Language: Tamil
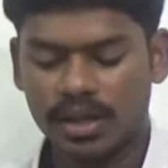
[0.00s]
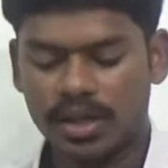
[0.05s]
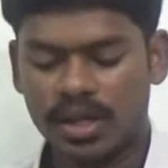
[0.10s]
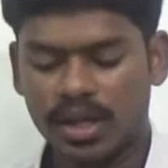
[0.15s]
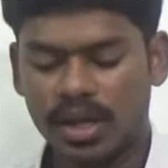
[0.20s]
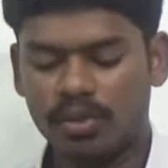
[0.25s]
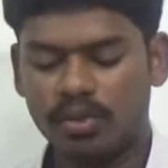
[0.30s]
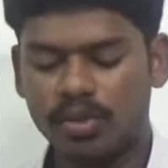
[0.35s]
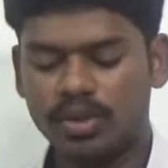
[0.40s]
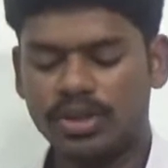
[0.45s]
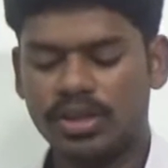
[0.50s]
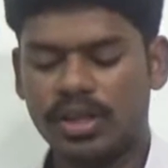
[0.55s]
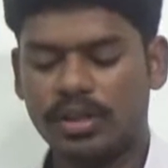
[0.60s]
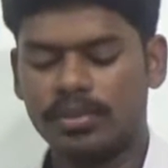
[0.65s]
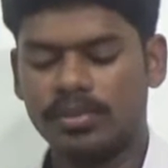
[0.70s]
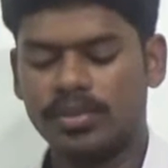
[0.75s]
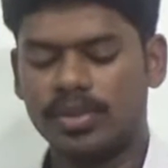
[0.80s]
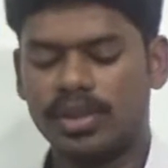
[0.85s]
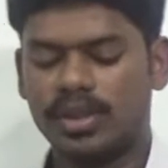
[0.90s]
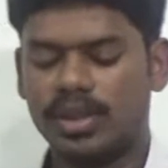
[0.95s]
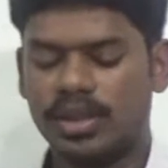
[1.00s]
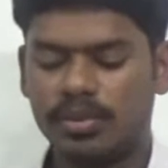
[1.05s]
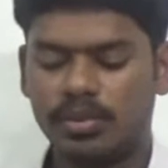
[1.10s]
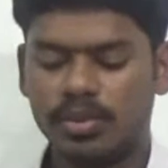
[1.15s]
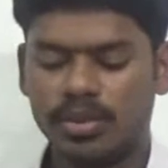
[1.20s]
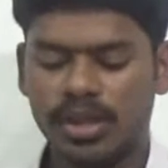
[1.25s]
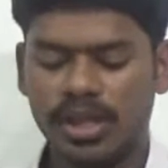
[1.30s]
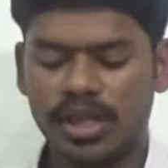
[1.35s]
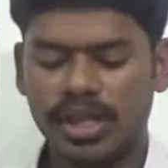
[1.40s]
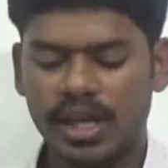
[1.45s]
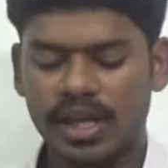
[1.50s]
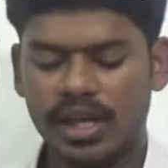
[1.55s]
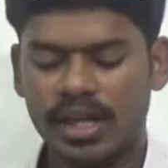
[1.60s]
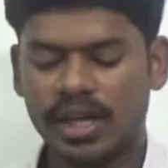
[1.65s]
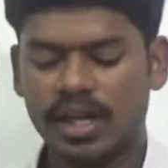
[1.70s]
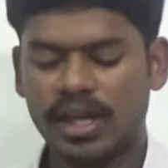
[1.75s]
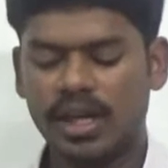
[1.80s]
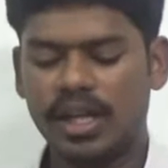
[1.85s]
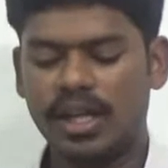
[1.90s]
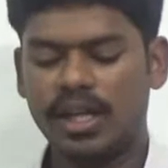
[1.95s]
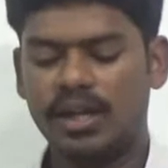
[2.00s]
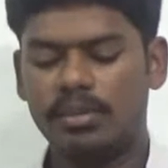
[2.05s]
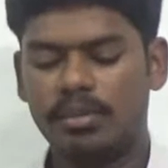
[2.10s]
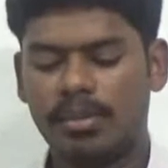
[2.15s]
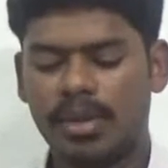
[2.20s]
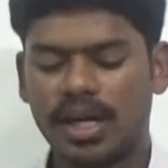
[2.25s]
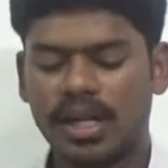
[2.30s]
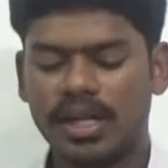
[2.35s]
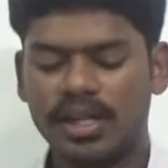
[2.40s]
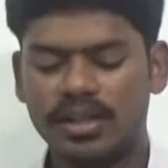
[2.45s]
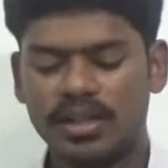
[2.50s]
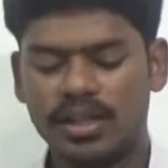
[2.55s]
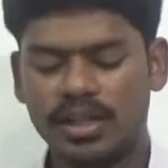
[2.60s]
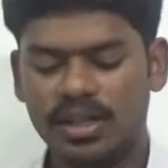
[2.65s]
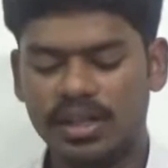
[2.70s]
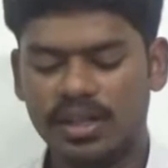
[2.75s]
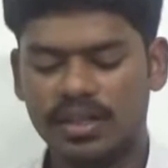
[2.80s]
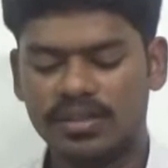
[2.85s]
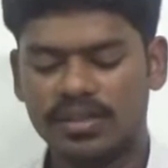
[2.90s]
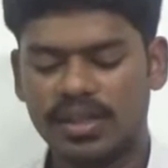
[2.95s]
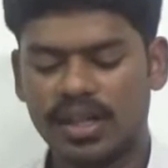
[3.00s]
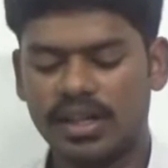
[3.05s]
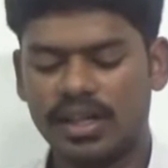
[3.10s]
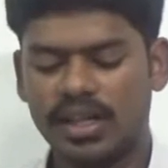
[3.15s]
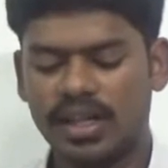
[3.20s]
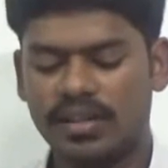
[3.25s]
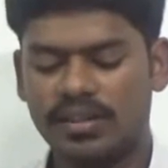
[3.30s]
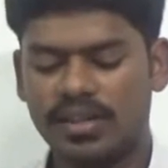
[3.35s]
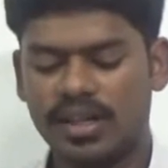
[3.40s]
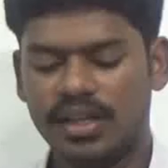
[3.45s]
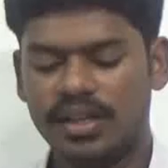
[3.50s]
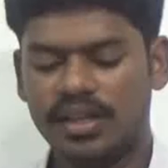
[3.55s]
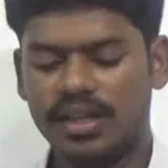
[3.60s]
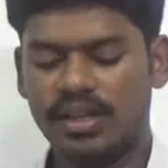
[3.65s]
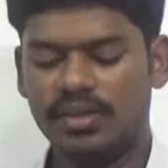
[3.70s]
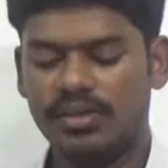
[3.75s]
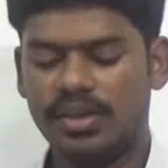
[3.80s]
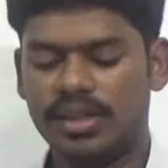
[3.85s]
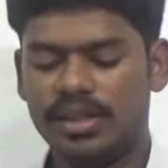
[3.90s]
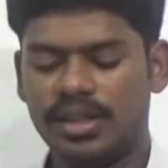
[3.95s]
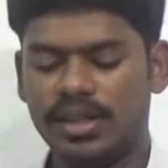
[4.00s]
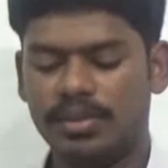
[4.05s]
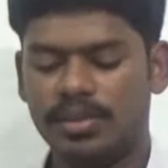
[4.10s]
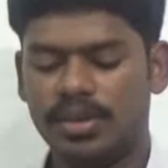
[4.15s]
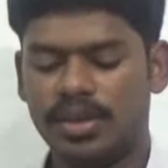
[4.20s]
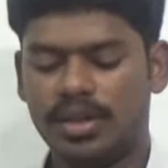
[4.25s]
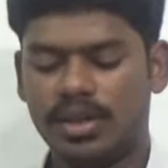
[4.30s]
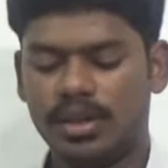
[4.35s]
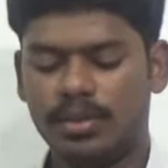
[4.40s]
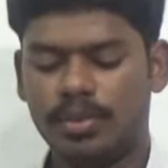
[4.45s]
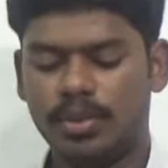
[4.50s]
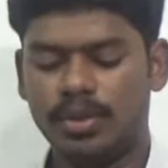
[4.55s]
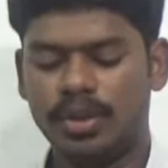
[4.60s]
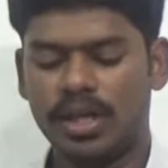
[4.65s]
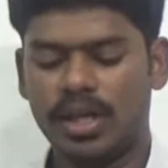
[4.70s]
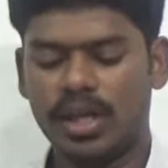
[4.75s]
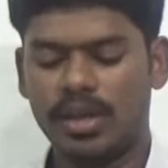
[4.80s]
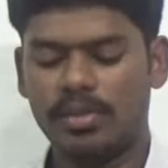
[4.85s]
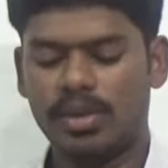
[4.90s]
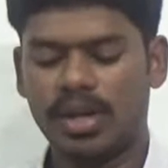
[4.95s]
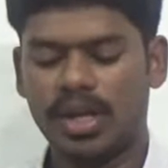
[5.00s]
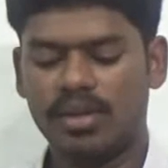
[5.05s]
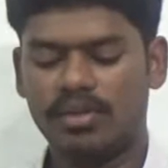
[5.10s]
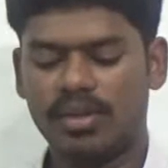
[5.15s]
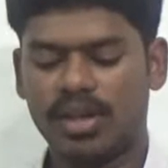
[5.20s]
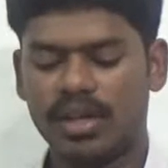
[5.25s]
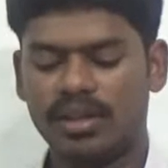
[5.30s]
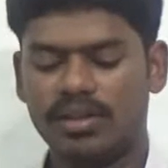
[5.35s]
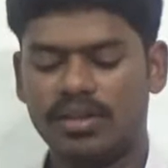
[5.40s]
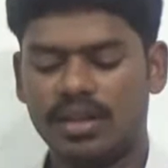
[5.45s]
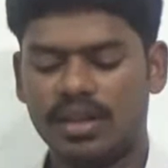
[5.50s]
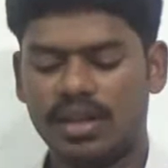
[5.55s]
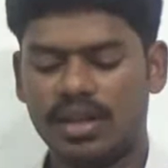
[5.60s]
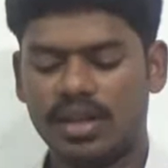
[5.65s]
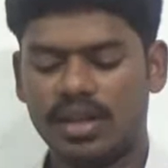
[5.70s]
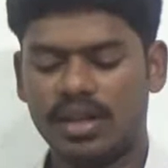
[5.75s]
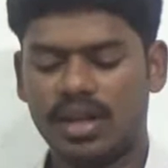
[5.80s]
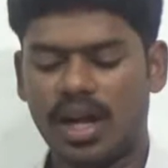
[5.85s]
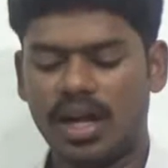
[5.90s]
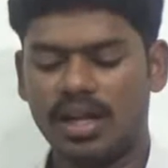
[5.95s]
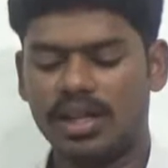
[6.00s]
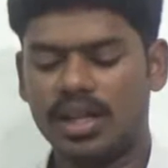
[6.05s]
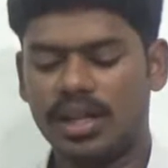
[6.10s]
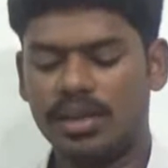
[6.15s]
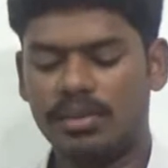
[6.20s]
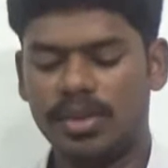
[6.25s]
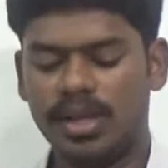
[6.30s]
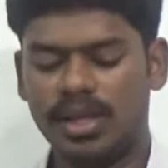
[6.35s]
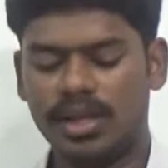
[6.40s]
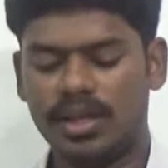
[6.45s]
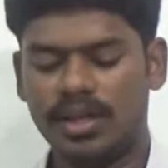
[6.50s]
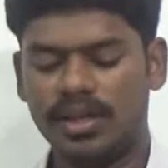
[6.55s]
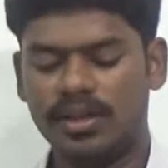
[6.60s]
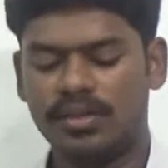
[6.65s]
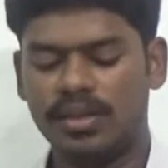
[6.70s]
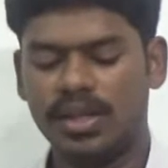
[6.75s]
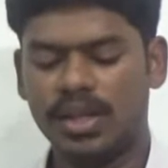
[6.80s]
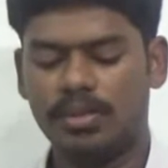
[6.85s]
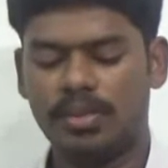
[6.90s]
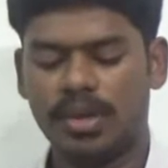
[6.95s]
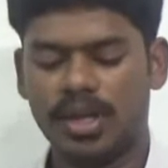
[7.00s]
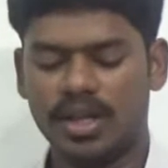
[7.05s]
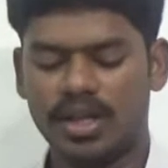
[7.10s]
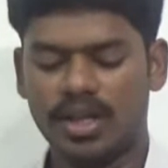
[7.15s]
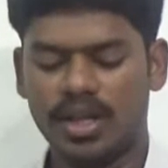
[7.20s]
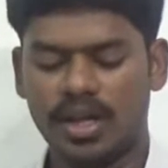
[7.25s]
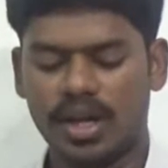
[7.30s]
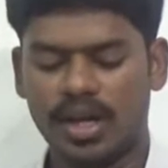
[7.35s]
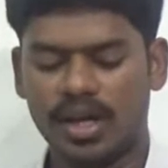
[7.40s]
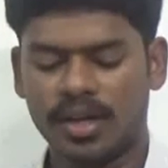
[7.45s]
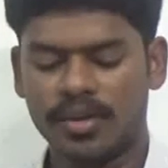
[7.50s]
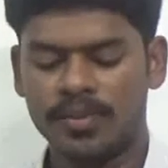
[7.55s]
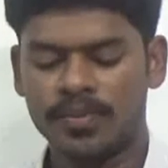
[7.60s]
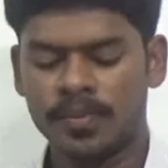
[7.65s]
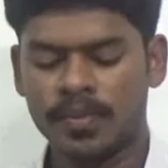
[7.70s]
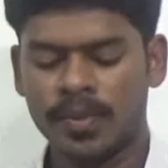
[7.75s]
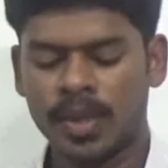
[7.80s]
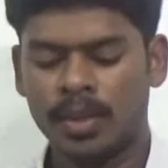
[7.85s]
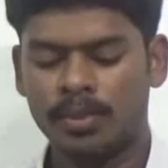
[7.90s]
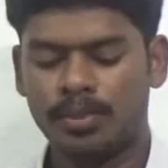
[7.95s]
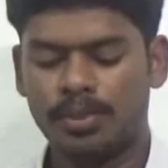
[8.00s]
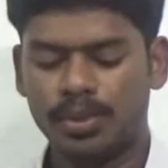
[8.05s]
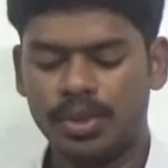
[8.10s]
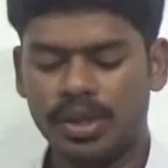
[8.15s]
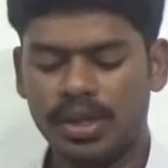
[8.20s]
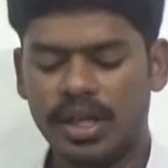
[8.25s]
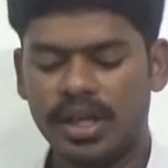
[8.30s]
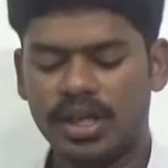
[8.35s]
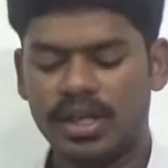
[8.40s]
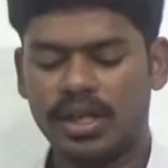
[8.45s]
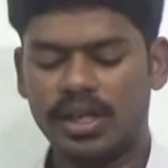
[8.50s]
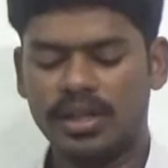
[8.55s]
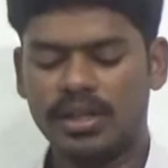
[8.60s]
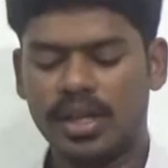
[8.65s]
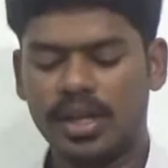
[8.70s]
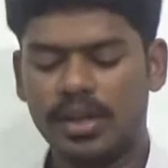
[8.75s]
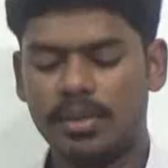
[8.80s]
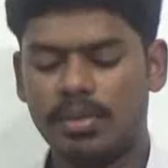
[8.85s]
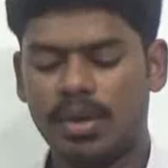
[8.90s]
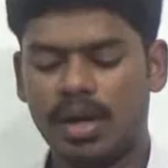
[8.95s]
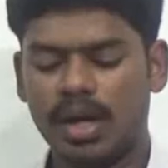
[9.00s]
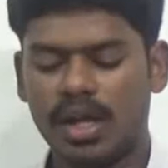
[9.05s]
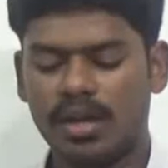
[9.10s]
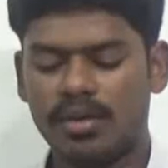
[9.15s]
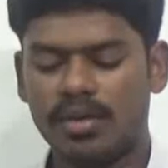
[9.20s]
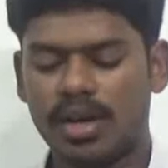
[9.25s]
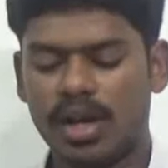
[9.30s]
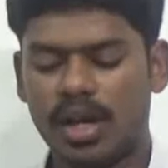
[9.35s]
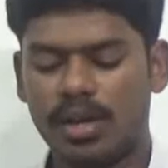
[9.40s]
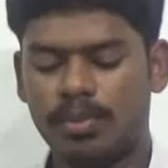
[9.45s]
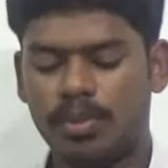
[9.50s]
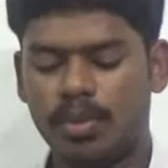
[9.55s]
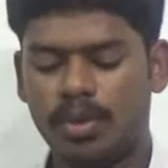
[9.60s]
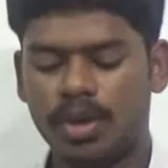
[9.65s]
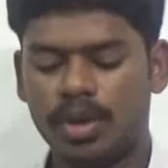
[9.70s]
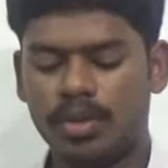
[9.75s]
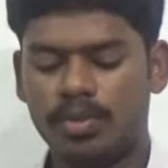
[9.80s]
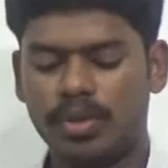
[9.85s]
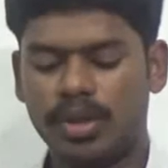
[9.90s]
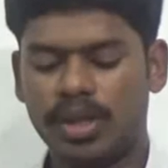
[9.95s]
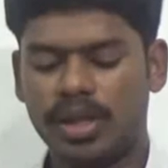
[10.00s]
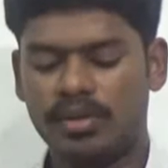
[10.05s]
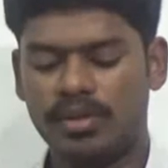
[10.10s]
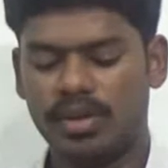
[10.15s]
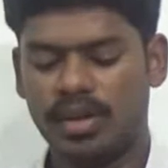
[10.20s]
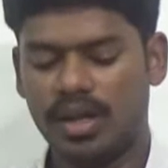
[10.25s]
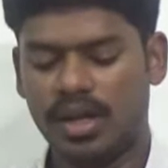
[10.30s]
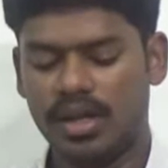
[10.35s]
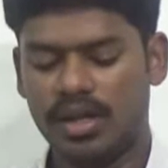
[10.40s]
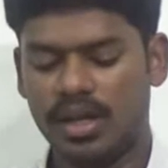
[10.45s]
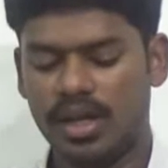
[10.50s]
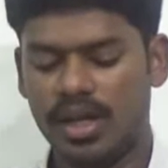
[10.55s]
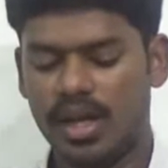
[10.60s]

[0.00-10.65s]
கிரவுஞ்சம் முதலிய இடங்களில் மலைந்து சண்டை செய்து வெற்றி பெற்று பொதிகை மலை வரை சென்று நாட்டை மீட்டு சீர்படுத்தினார் பொதிகைக்கு தென்பால் அவரால் போக முடியவில்லை